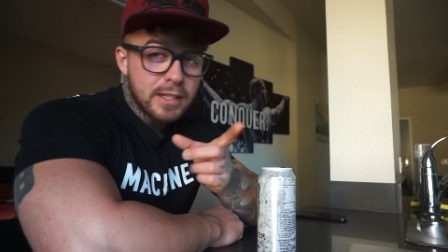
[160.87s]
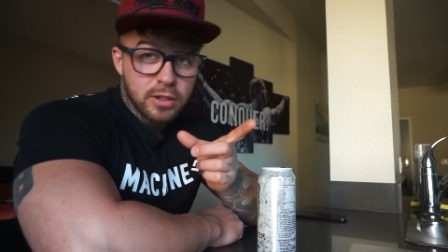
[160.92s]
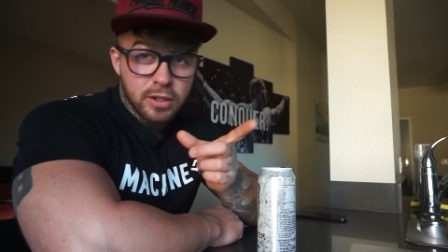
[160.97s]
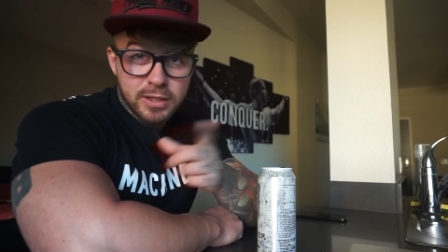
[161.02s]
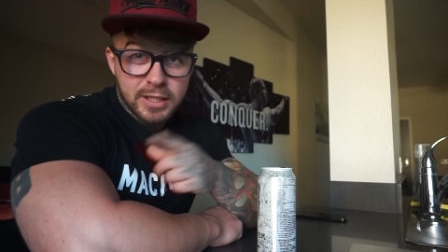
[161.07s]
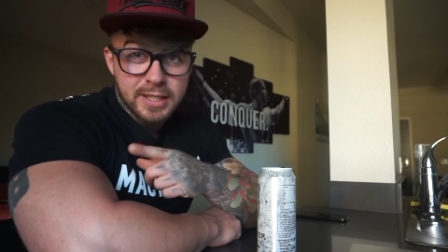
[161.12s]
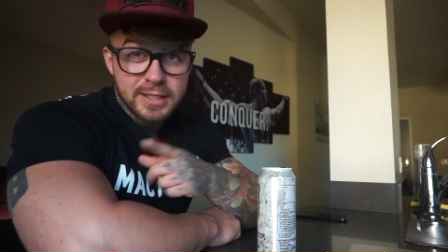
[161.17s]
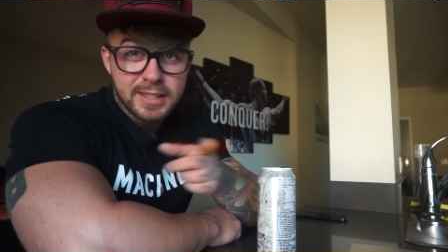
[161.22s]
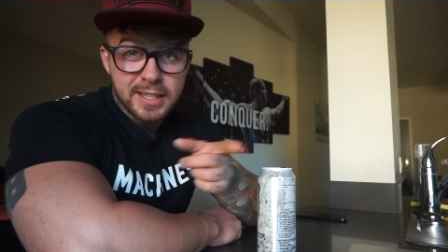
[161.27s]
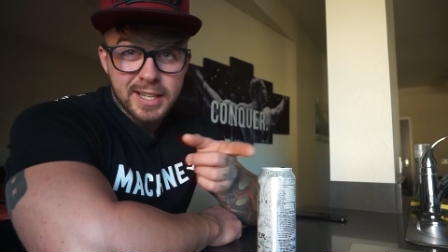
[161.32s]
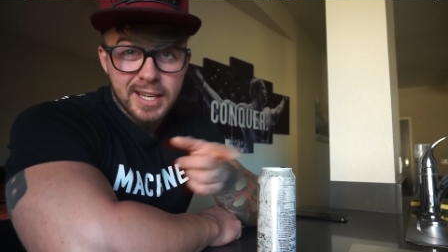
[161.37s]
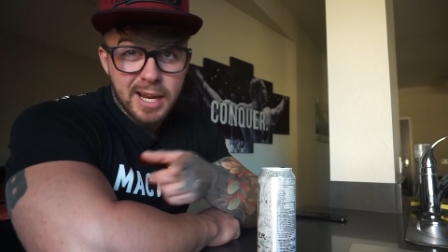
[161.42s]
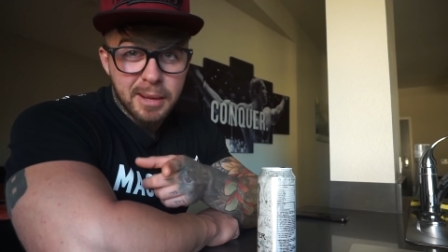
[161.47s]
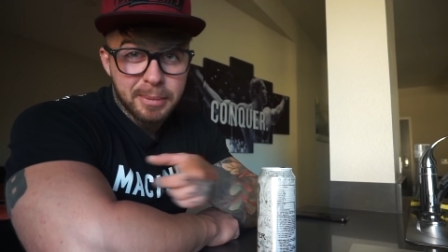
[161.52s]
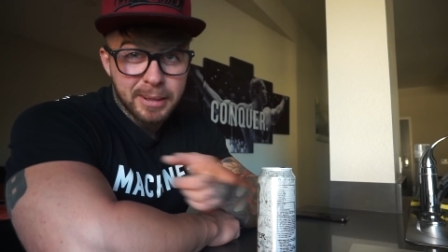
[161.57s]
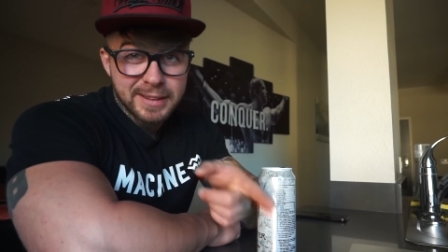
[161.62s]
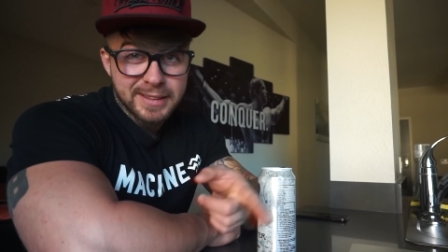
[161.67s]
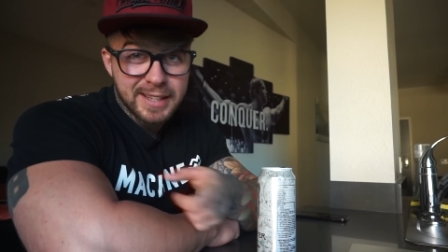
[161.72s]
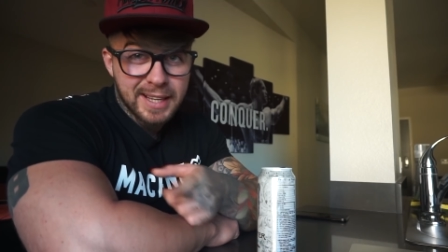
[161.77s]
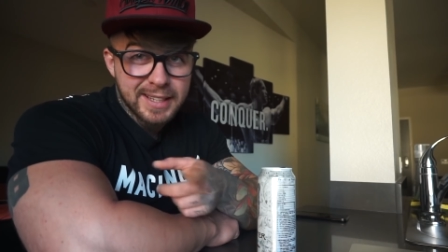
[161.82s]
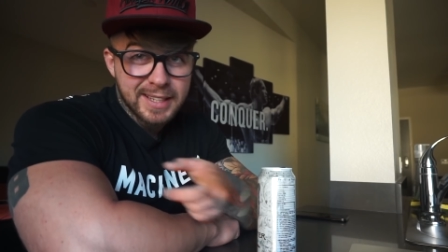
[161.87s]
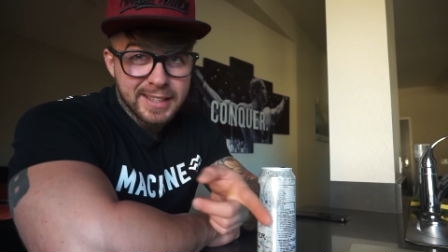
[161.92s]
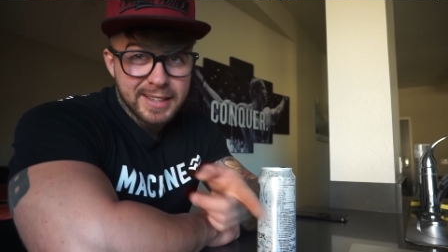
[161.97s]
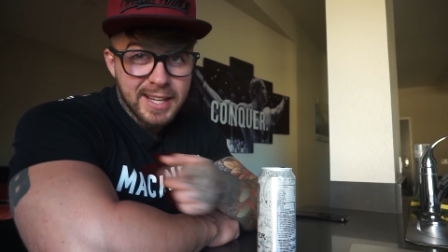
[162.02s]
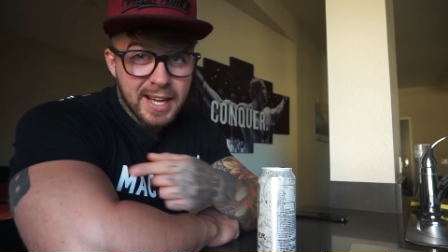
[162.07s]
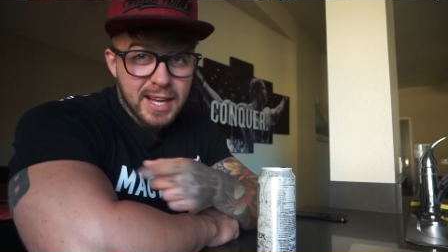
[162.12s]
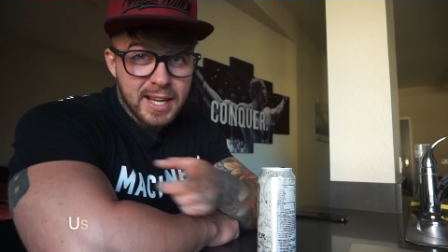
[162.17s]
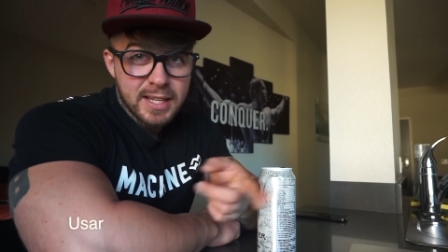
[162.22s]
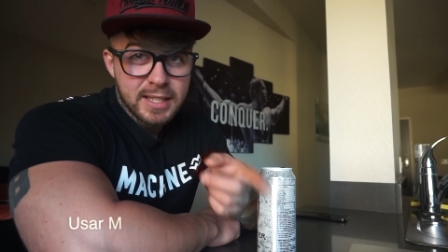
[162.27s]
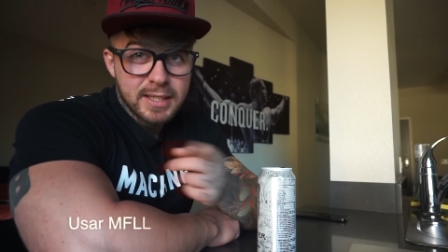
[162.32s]
Lo tenéis aquí en la
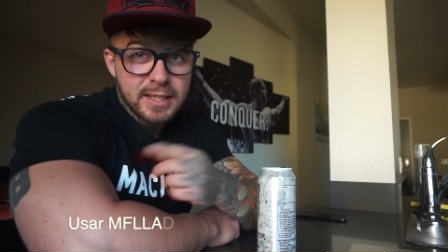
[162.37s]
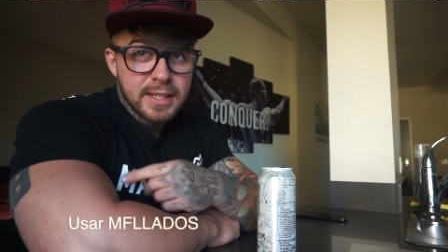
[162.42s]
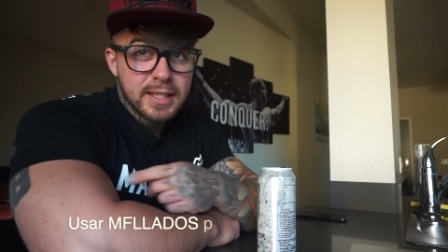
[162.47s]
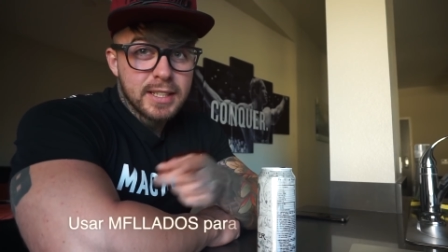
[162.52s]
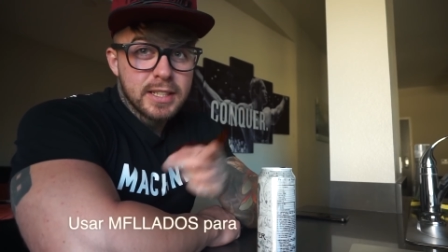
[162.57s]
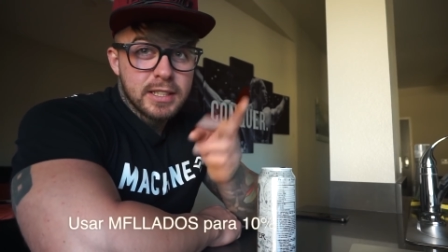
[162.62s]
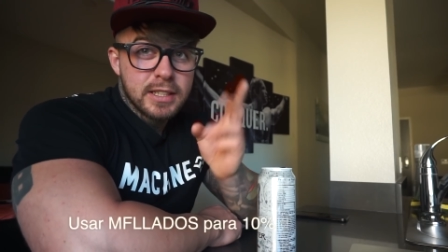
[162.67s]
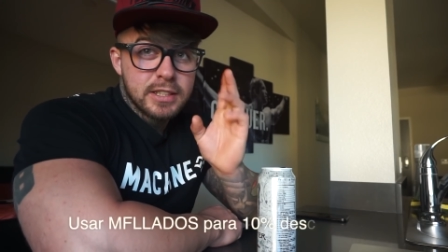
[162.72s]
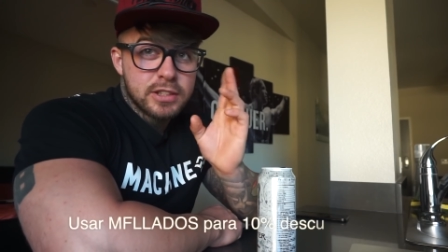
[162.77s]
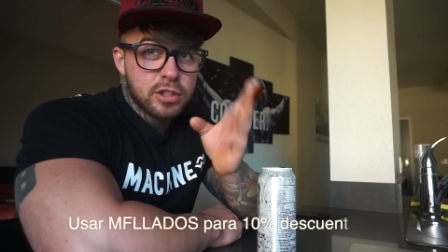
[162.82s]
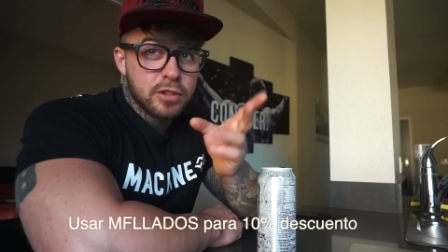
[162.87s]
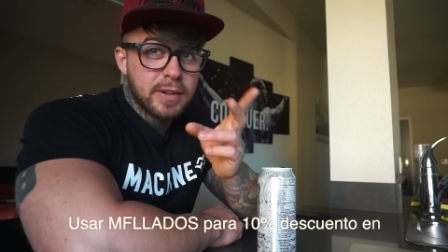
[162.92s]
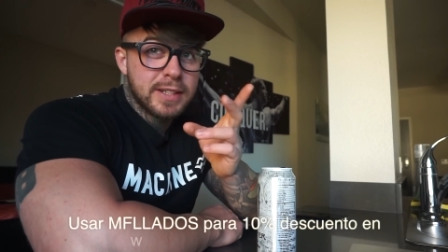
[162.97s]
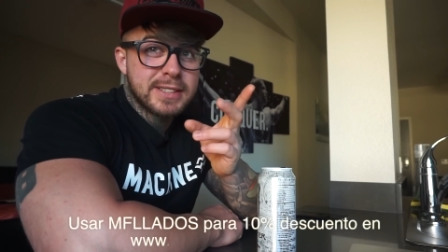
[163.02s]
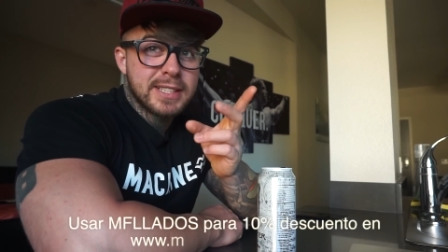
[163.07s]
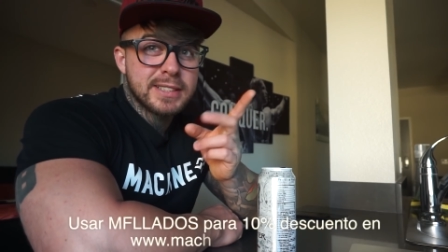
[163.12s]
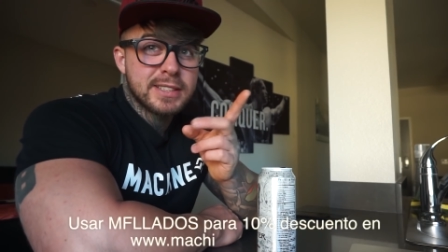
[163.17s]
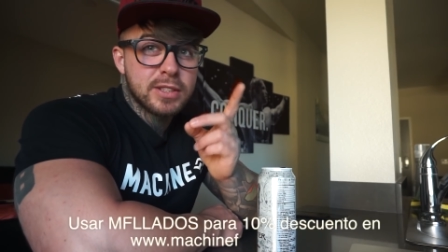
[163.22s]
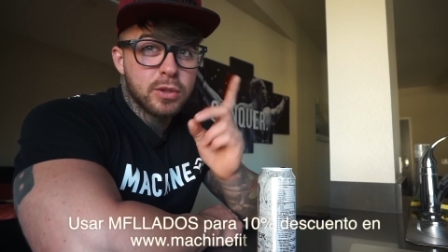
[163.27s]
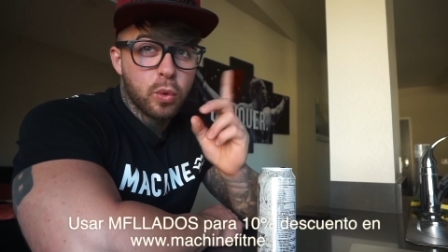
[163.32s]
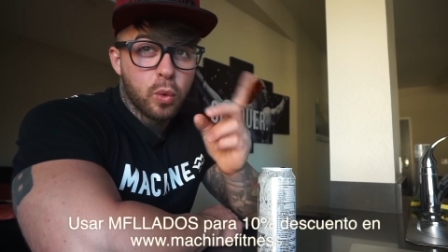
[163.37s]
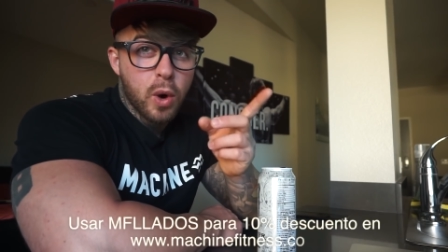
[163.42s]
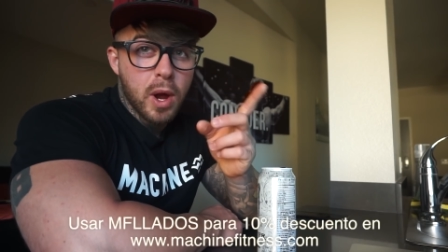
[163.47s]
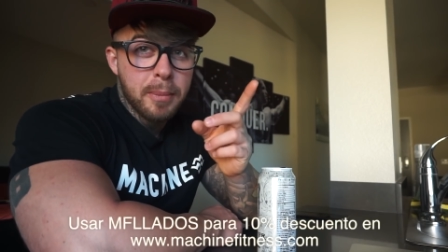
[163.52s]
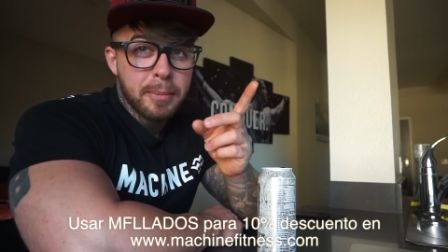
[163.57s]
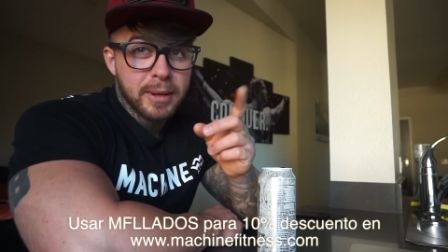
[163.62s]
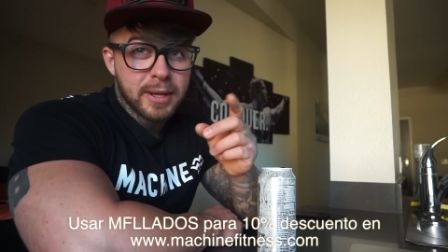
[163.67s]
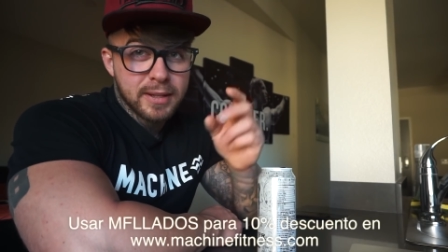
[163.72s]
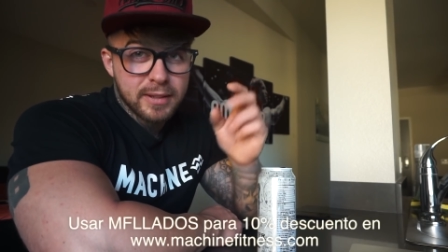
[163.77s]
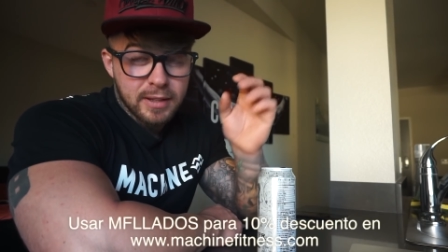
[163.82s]
pantallita. Y si vais a su
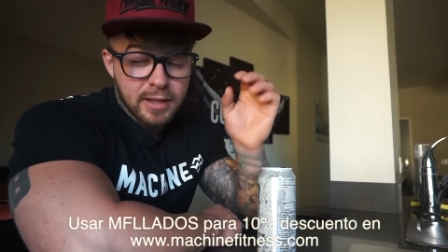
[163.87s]
web,